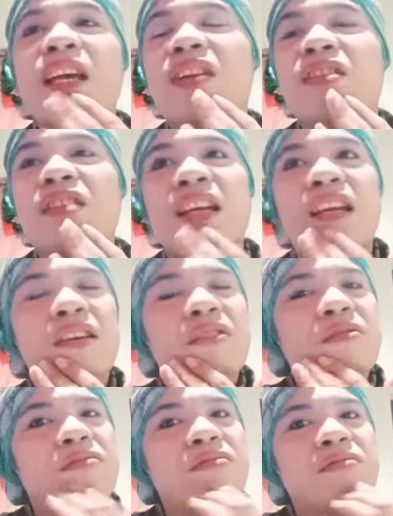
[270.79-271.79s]
ano niya,
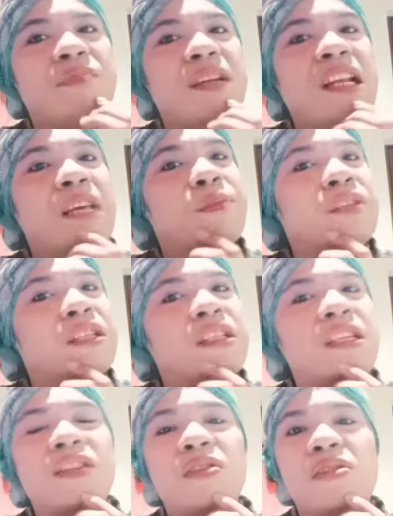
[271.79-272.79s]
yung balahibo niya
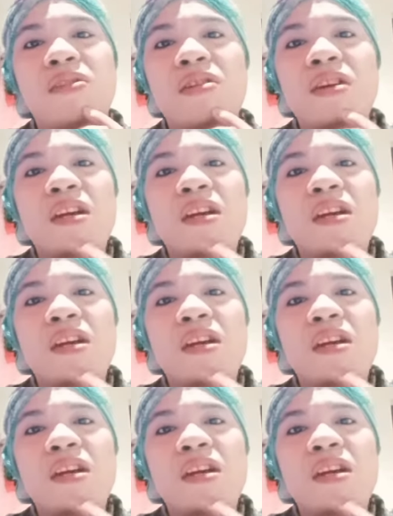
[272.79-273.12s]
dito